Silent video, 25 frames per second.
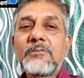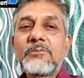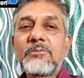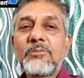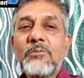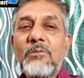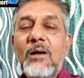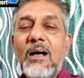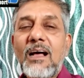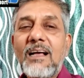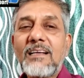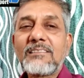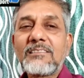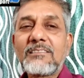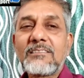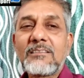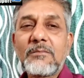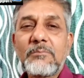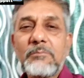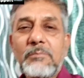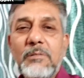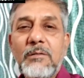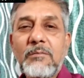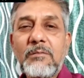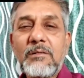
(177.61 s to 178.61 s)
स्वास्थ्य
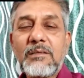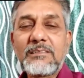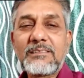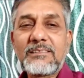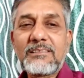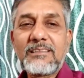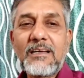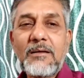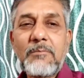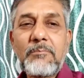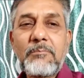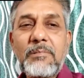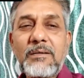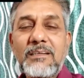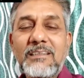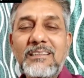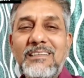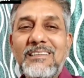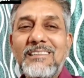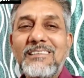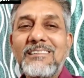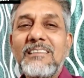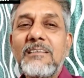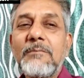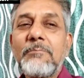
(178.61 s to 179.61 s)
व्यवस्था पर
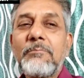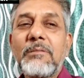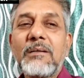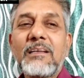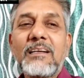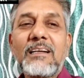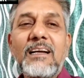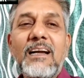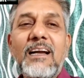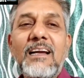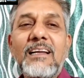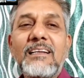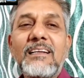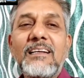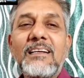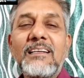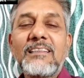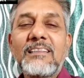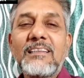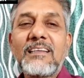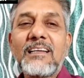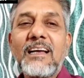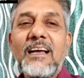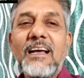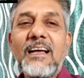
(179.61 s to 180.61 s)
किसी प्रकार का
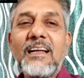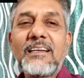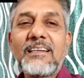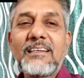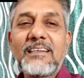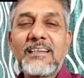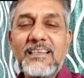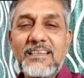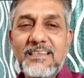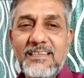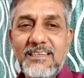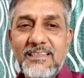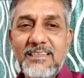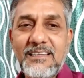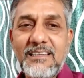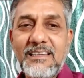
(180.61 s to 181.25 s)
ध्यान नहीं